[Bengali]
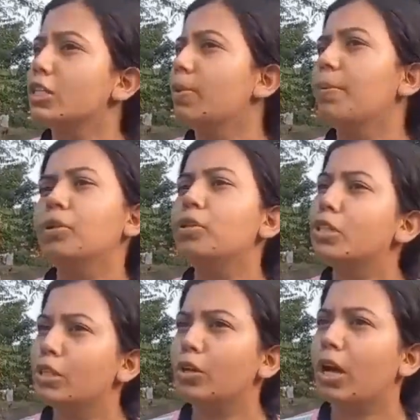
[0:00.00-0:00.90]
সীমাবদ্ধ
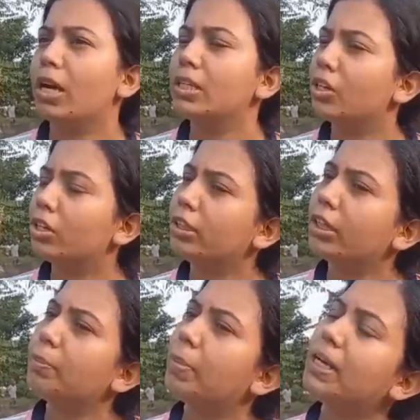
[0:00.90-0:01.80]
ছিল না আরজিকর
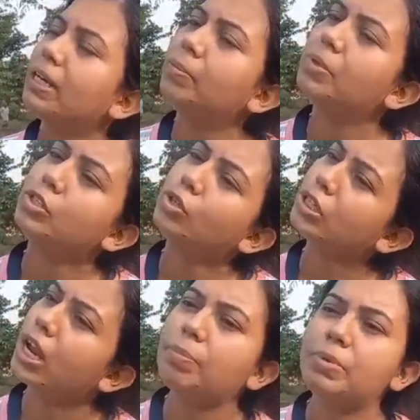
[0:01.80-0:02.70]
থেকে বেরিয়ে বিশ্ব
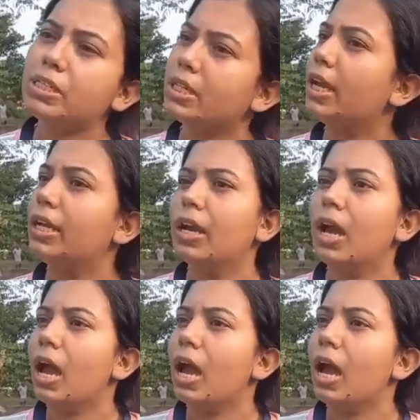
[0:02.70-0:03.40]
সারা বিশ্বে এই